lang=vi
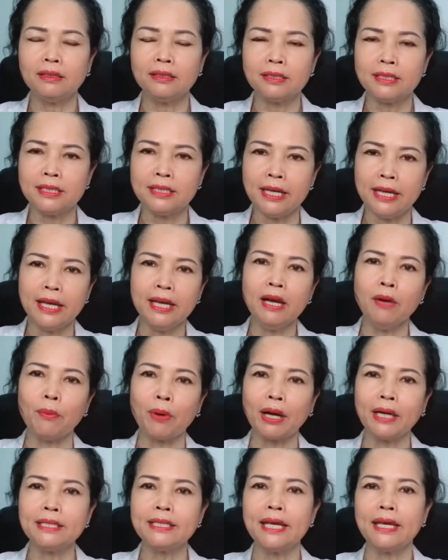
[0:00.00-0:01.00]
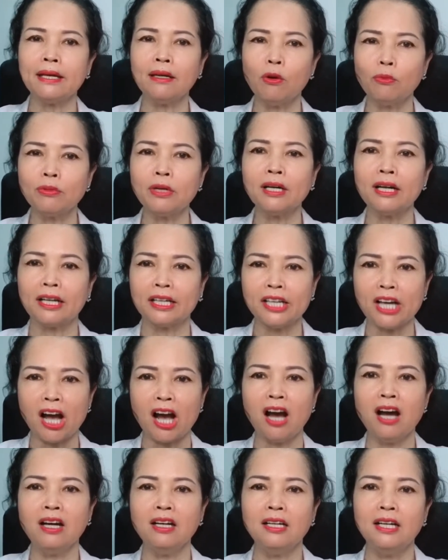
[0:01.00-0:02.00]
dĩa hoặc cái chén cũng rất là
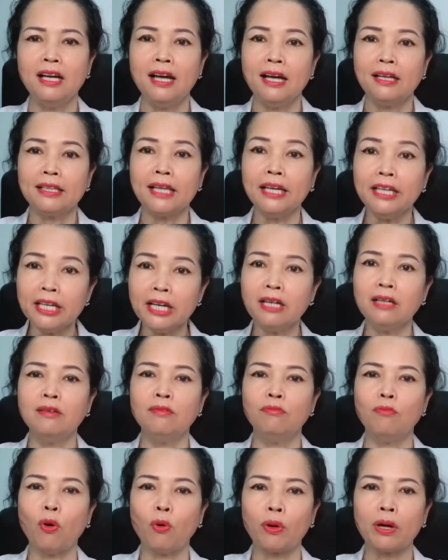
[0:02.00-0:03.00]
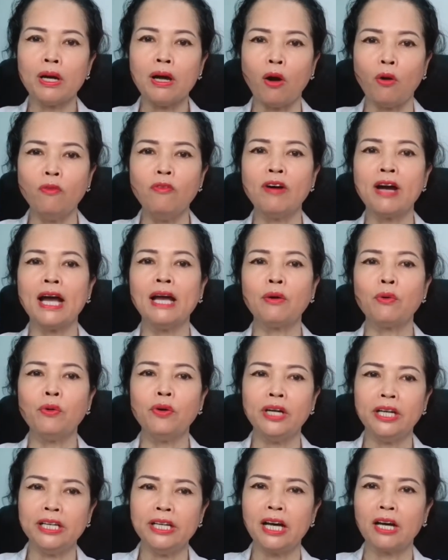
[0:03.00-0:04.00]
nhỏ thế nhưng một cái khẩu phần ăn của
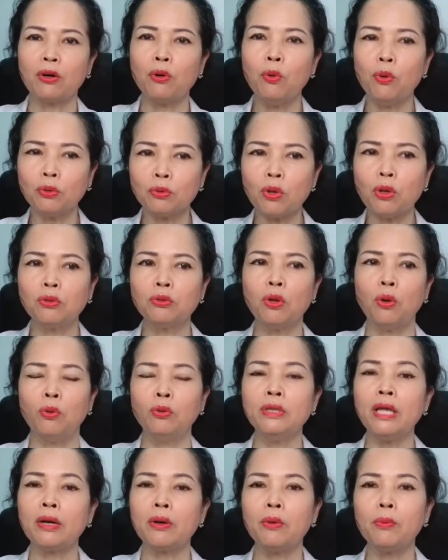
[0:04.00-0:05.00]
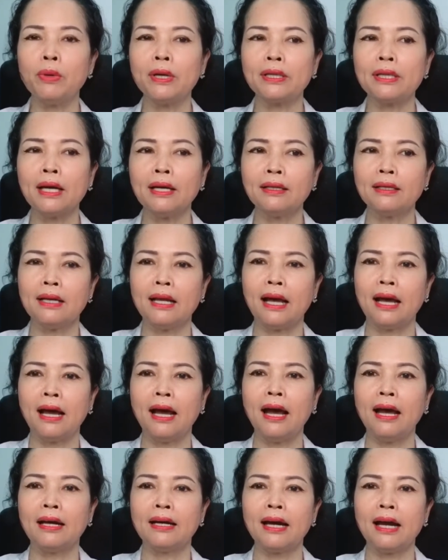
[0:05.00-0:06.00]
người nhật luôn tuân thủ theo cái nguyên tắc là
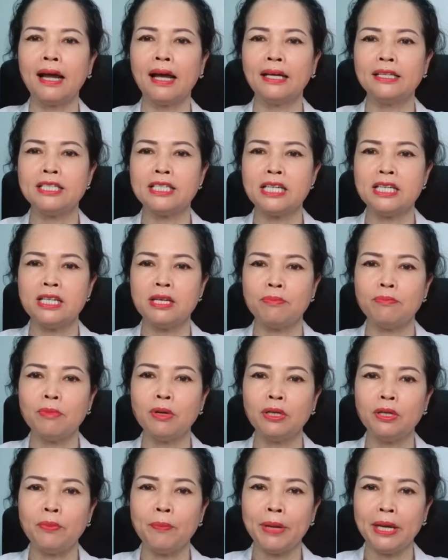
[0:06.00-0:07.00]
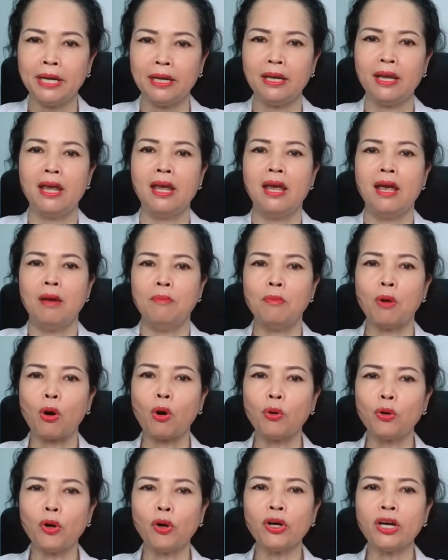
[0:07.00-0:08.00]
hara hachi bên mà
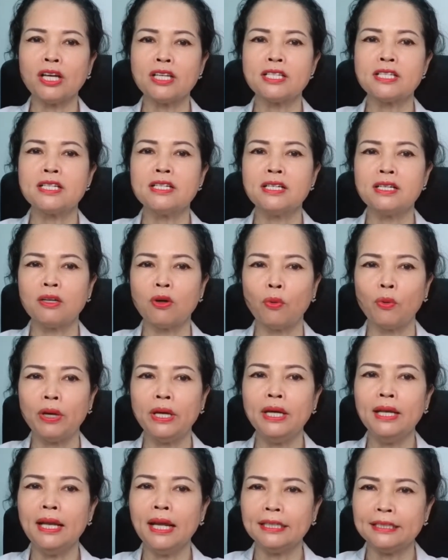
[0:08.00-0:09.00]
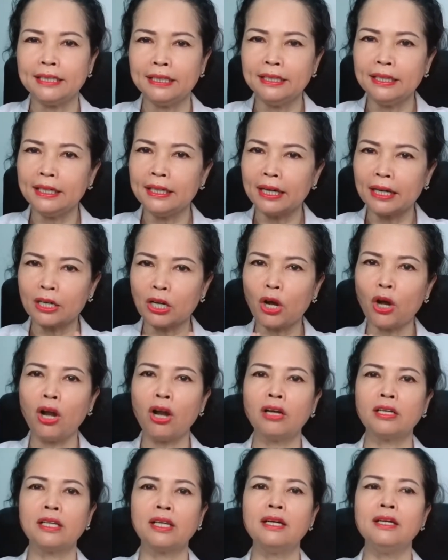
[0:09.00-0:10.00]
cô nói ngày xưa ngụ ý là chỉ nên ăn
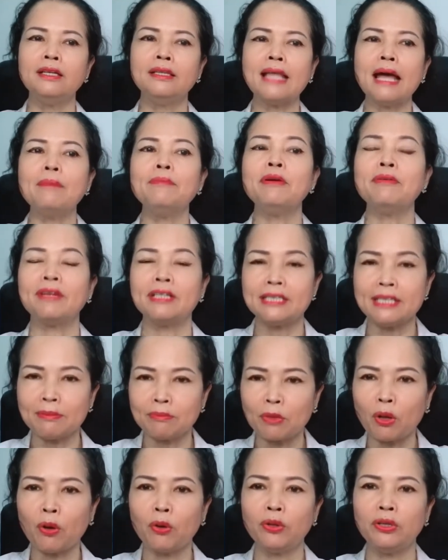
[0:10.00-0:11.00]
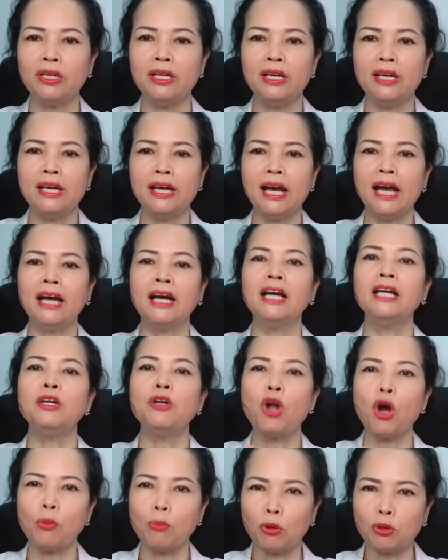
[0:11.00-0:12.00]
no tới 80% thôi ăn ít
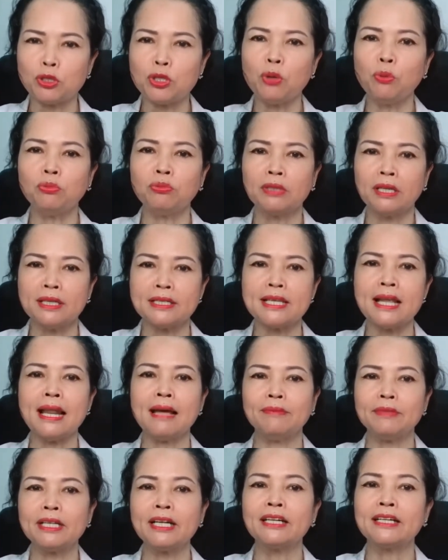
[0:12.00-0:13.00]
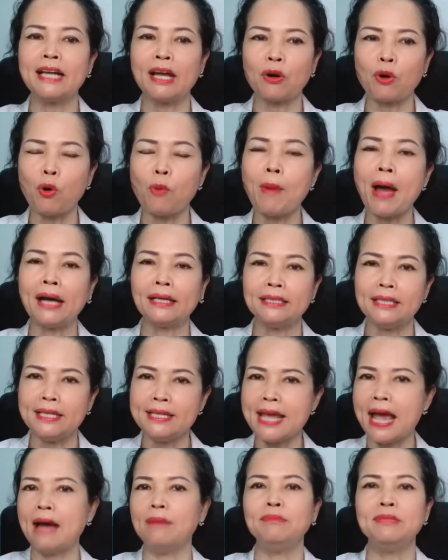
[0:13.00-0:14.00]
no một chút thì sẽ làm cho cân nặng của bạn chỉ
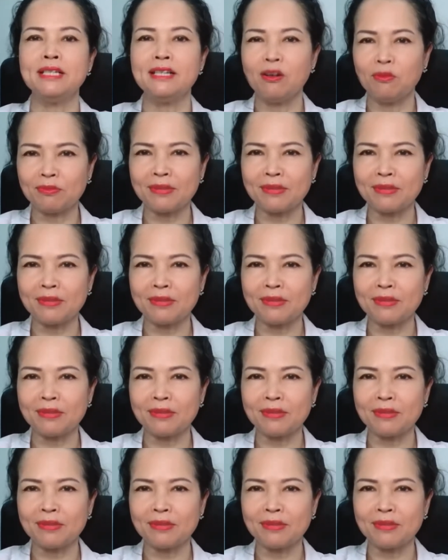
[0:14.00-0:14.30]
giảm chứ không